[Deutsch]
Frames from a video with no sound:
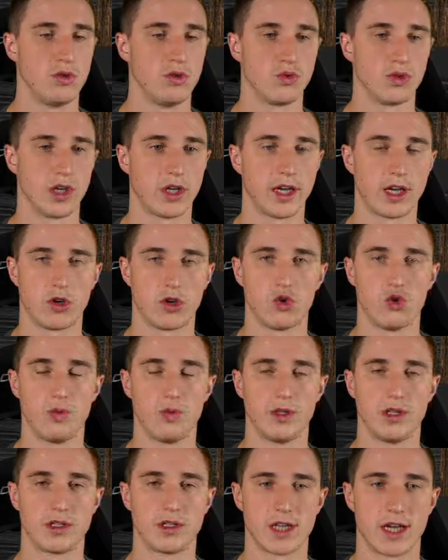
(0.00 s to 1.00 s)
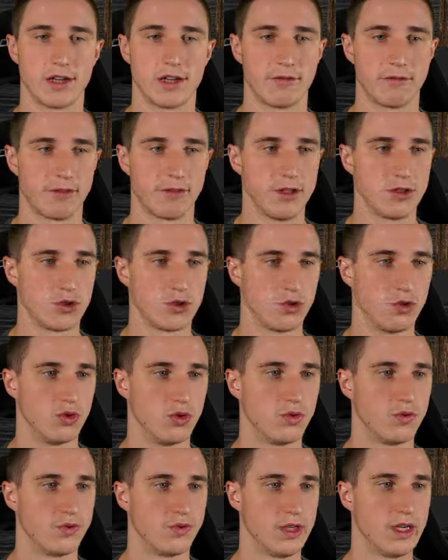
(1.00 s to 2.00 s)
Eigentlich über der Zeit viel zu
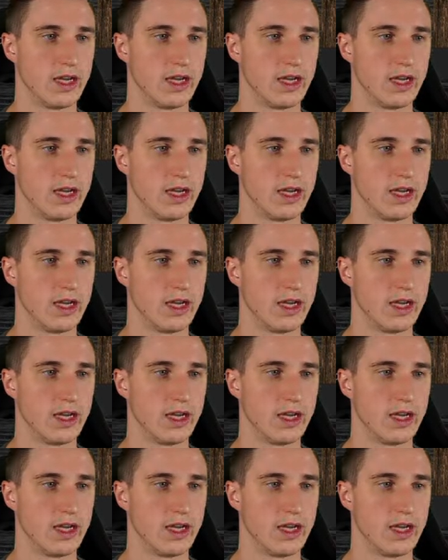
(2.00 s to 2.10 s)
viel